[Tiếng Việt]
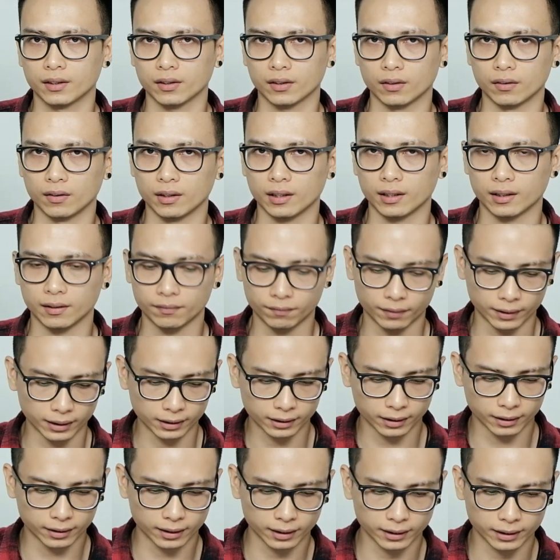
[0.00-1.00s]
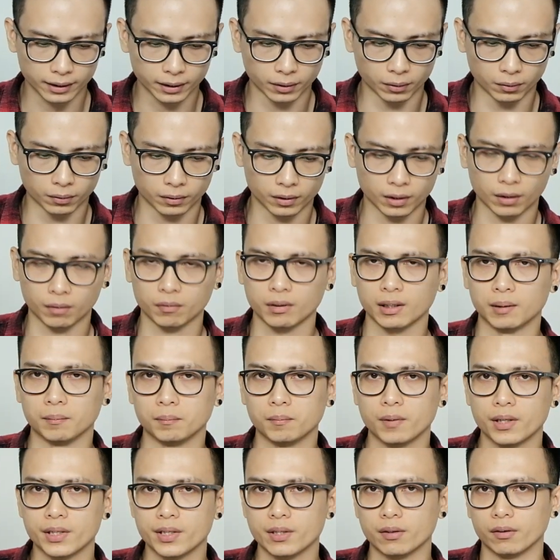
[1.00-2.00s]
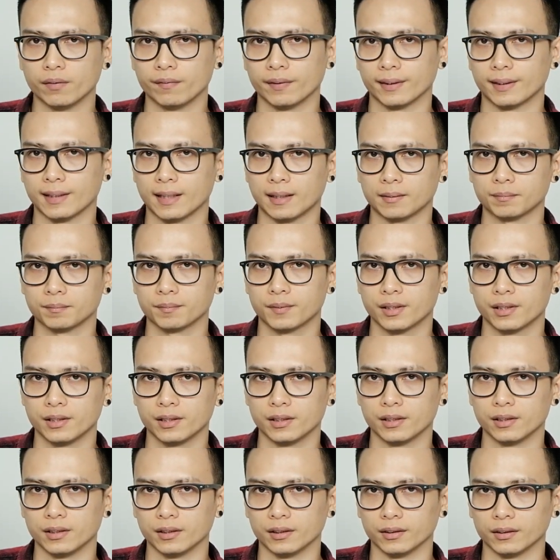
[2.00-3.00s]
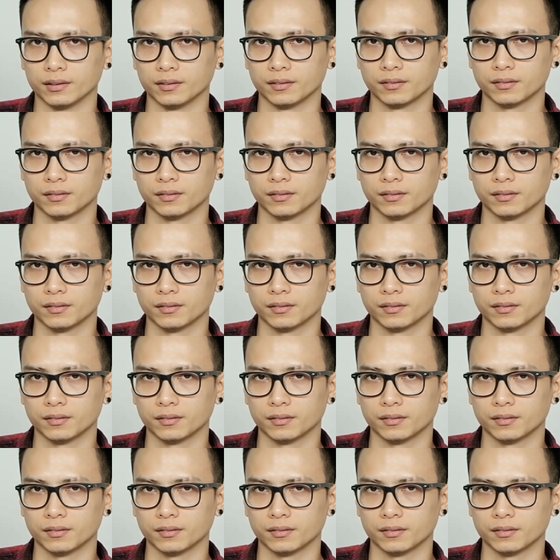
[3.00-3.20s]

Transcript: đó là với cái thời tiết kiểu nóng ẩm mưa nhiều ở Việt Nam thì